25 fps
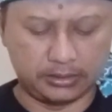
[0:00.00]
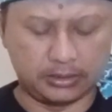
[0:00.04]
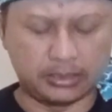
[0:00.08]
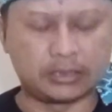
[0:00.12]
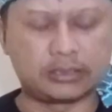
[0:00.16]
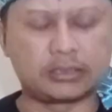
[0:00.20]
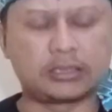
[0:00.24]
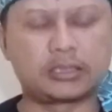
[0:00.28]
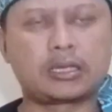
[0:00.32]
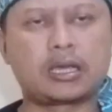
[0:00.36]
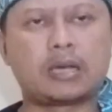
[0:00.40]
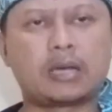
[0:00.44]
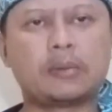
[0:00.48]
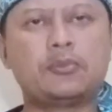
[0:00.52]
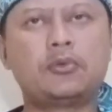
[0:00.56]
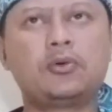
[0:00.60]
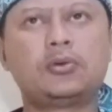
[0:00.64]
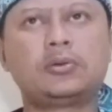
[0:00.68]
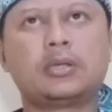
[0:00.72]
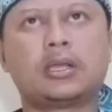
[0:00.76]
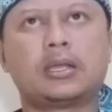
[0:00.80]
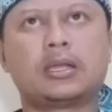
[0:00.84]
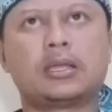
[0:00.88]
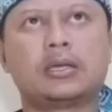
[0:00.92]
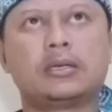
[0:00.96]
yang
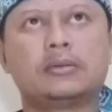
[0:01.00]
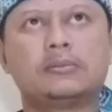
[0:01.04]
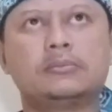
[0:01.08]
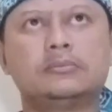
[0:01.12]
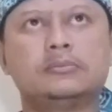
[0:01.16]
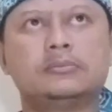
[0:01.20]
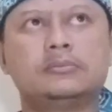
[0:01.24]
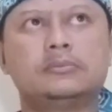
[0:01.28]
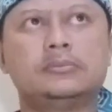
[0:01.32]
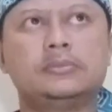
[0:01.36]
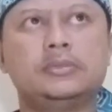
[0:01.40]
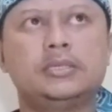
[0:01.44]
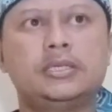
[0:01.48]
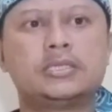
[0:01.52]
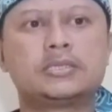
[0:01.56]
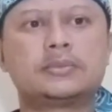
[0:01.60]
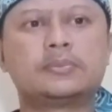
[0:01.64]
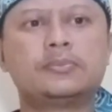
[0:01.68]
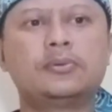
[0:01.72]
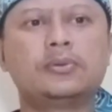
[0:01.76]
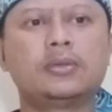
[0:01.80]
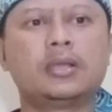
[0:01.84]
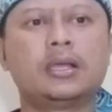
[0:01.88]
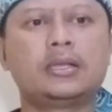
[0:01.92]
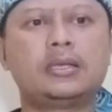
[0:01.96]
tergabung dalam
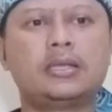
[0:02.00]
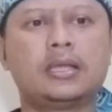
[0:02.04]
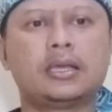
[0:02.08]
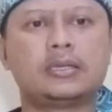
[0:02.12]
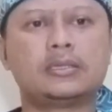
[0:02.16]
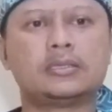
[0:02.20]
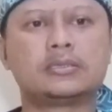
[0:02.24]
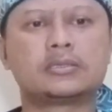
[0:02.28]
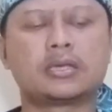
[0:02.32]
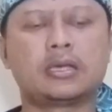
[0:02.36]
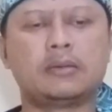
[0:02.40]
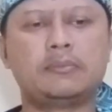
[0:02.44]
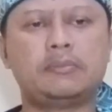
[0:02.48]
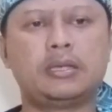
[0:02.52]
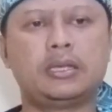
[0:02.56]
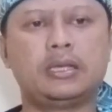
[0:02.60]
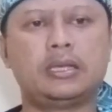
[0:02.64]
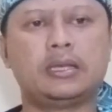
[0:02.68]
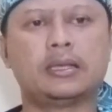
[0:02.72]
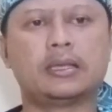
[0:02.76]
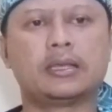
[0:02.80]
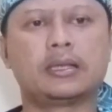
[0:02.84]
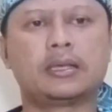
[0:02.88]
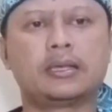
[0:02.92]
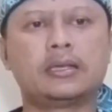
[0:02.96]
Hizbullah dan
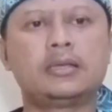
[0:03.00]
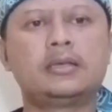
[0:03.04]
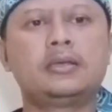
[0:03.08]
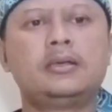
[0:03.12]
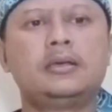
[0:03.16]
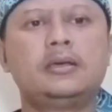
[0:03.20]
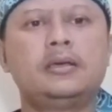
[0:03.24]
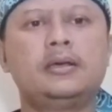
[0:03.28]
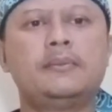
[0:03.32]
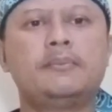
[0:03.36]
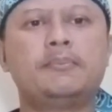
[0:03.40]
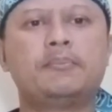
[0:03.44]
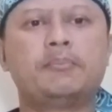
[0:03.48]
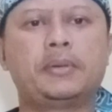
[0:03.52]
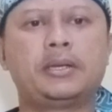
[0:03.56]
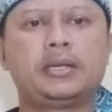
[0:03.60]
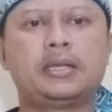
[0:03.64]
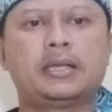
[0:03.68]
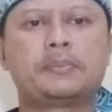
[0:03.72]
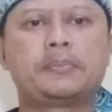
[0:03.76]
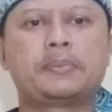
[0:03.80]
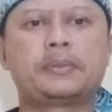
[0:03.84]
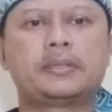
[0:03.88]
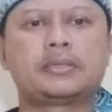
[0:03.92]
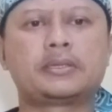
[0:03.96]
Sabilillah
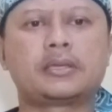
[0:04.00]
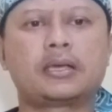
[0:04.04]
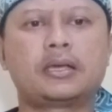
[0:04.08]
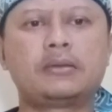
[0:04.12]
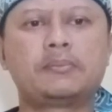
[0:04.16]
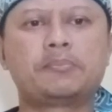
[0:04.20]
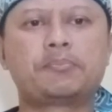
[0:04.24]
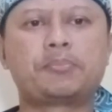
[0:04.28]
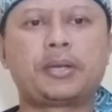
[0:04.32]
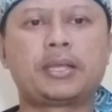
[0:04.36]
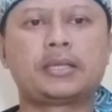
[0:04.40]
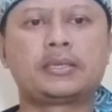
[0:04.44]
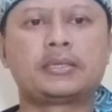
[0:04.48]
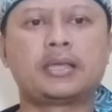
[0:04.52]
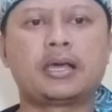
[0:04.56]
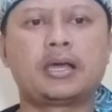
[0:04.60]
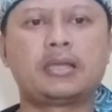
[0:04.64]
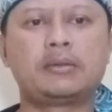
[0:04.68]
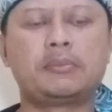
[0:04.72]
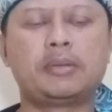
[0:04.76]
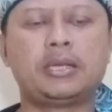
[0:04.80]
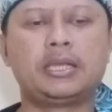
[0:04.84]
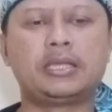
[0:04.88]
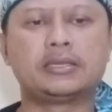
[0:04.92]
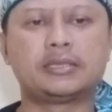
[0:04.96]
mendapatkan
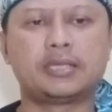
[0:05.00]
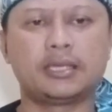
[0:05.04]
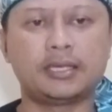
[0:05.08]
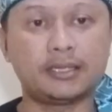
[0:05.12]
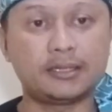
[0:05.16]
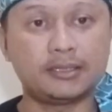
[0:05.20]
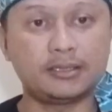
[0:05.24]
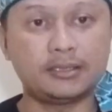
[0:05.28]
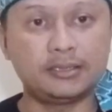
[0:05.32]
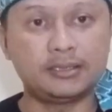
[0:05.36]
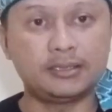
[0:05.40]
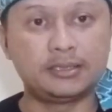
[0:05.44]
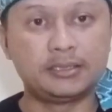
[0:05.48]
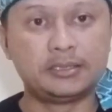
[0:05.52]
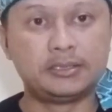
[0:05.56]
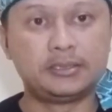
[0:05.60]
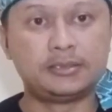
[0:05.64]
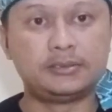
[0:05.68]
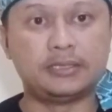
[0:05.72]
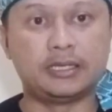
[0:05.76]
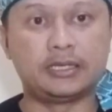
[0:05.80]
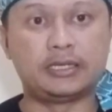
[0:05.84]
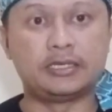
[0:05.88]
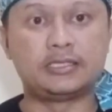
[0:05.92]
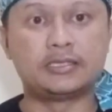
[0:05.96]
pelatihan militer
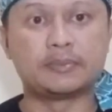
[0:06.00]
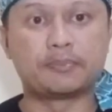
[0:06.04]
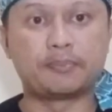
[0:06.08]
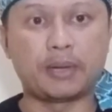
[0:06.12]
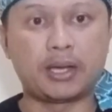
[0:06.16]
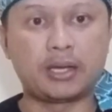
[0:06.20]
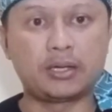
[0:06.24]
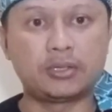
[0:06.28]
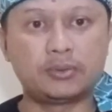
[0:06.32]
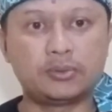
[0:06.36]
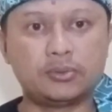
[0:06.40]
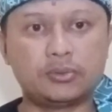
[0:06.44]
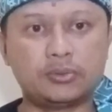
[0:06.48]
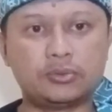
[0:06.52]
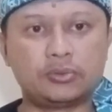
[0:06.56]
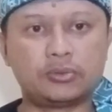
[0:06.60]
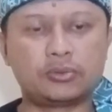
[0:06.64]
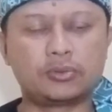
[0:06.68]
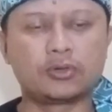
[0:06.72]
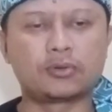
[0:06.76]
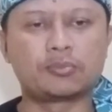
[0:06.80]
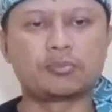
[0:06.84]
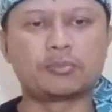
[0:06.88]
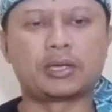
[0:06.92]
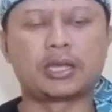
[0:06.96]
dari Jepang
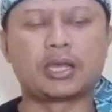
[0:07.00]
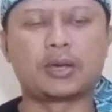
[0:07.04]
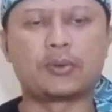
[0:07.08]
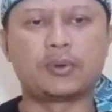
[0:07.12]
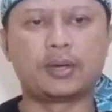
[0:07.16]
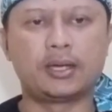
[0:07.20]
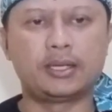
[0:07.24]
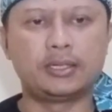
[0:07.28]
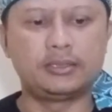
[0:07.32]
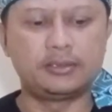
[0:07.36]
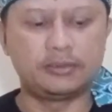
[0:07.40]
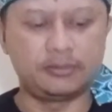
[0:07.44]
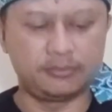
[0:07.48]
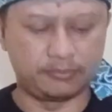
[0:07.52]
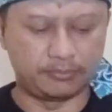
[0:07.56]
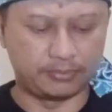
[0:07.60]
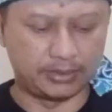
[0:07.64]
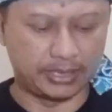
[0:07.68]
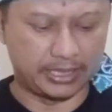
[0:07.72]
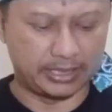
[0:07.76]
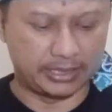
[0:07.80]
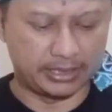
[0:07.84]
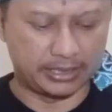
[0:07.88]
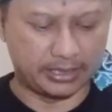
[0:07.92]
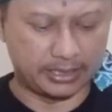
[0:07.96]
untuk melawan
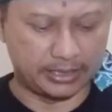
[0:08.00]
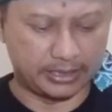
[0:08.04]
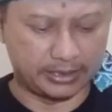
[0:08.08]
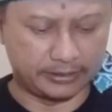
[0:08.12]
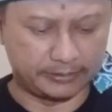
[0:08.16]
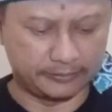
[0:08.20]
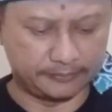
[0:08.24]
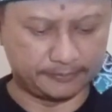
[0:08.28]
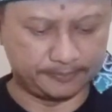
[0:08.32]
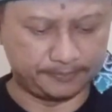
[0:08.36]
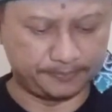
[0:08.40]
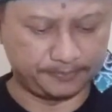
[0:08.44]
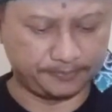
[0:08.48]
Belanda.